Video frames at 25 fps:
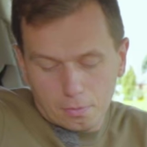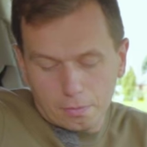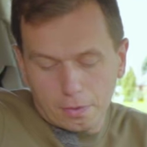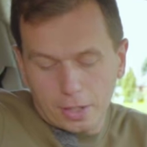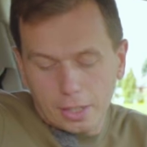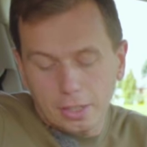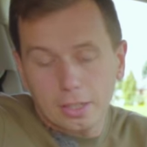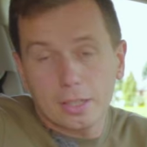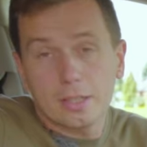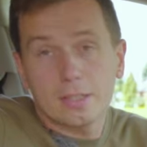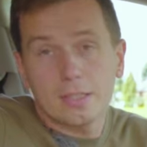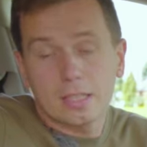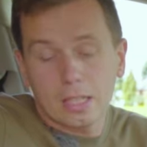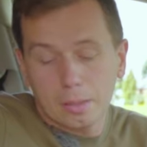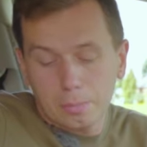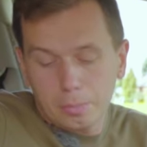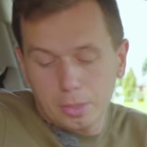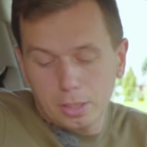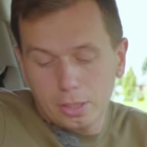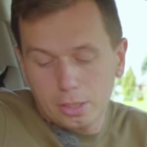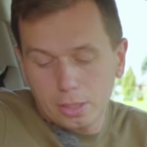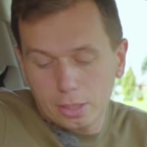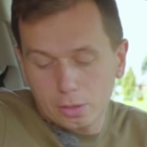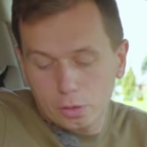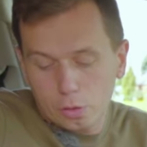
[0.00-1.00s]
fajnie,
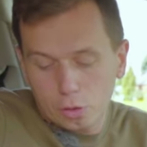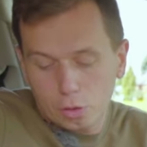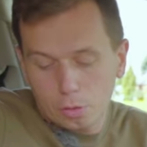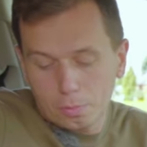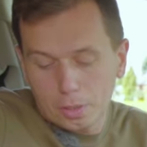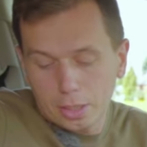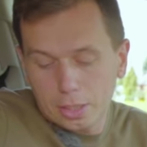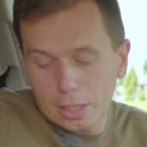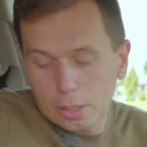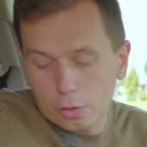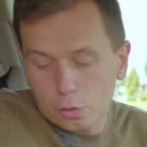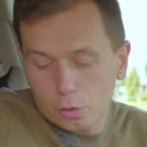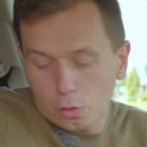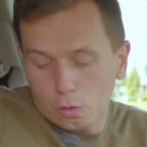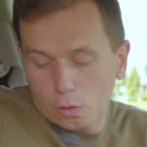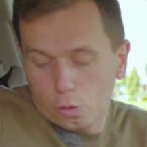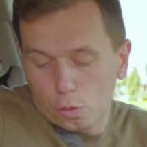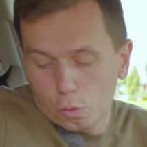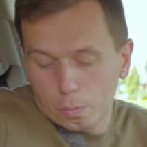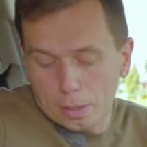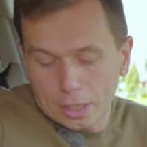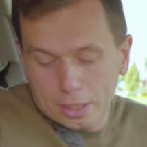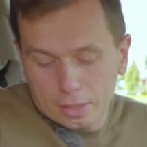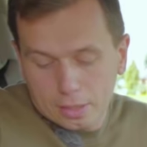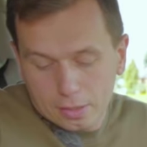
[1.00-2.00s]
stabilnie trzyma nasz
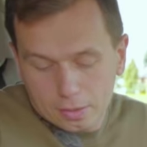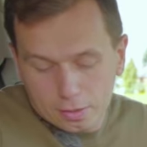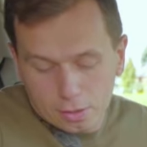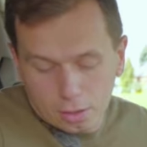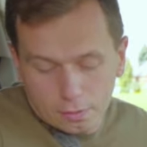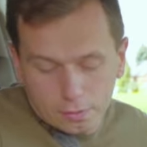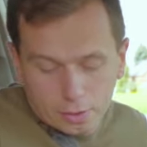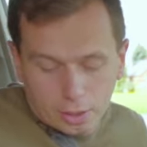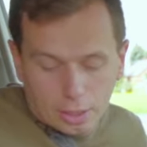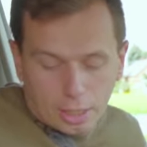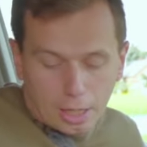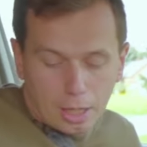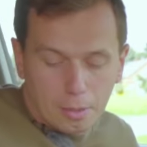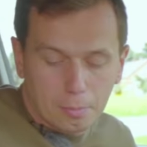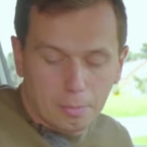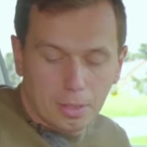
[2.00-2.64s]
kubek testowy.